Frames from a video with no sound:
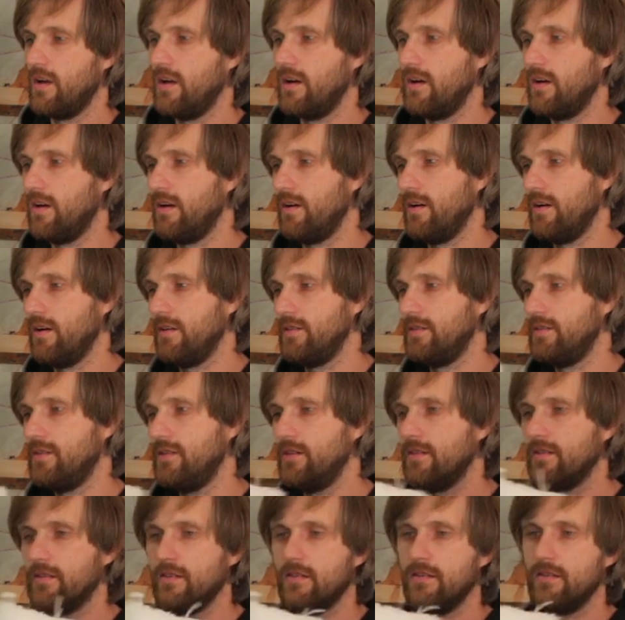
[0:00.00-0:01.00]
э,
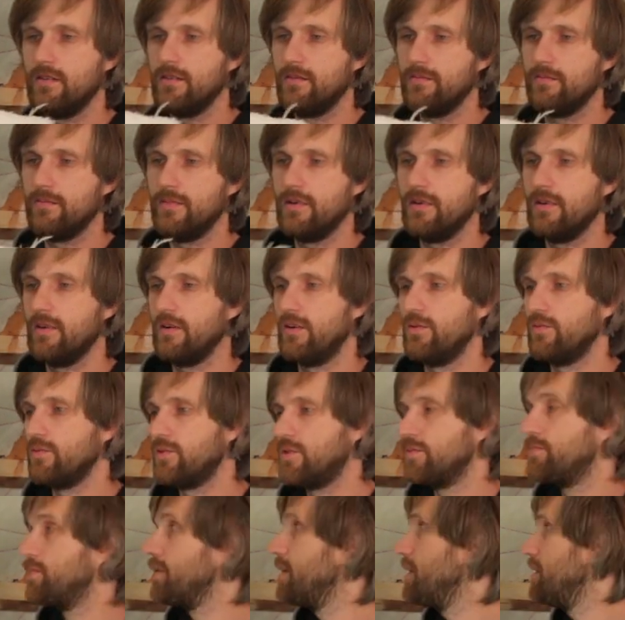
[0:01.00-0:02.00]
делаем э,
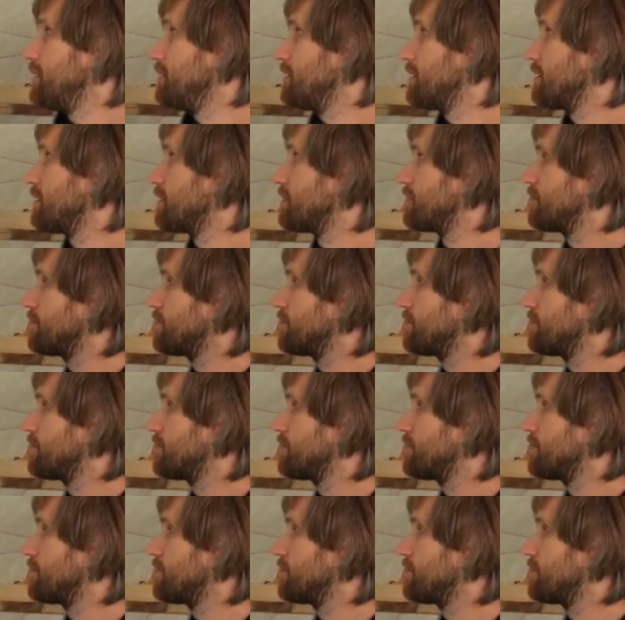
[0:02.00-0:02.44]
утепление